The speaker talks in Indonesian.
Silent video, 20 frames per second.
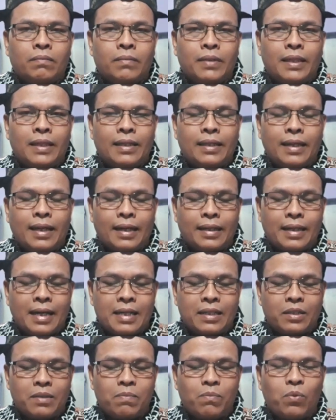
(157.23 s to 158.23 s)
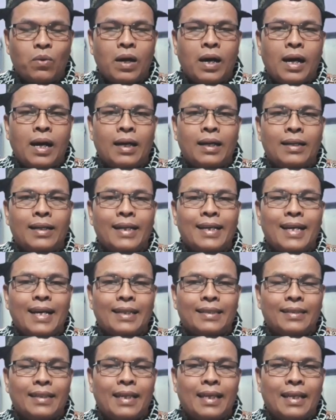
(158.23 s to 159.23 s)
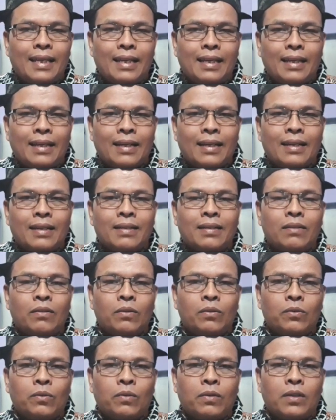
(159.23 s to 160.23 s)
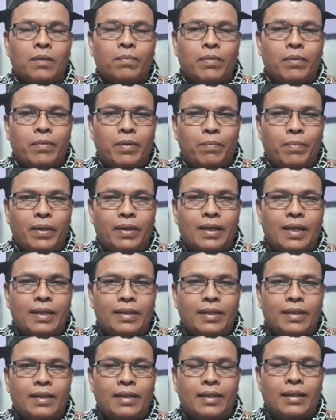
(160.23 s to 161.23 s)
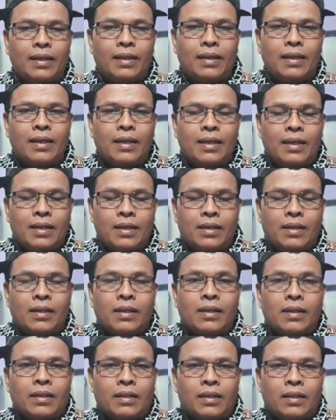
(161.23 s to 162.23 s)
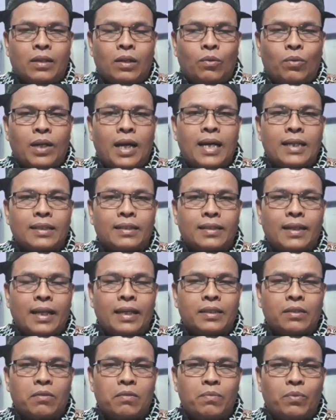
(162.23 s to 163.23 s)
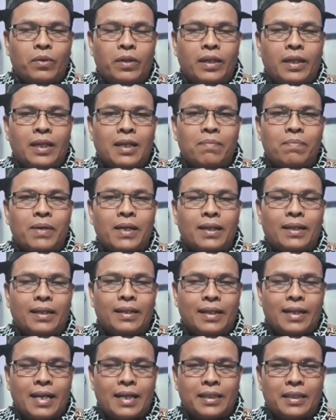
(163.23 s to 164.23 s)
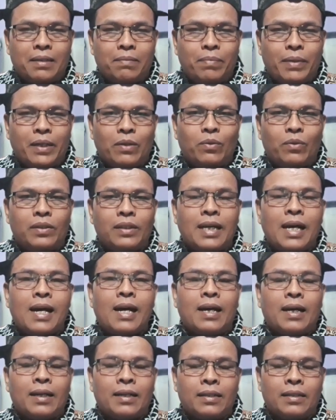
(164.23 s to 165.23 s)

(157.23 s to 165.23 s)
meninggalkan sebuah legasi untuk kepemimpinan di negara kelurahan serai serumpun ini kepada generasi berikutnya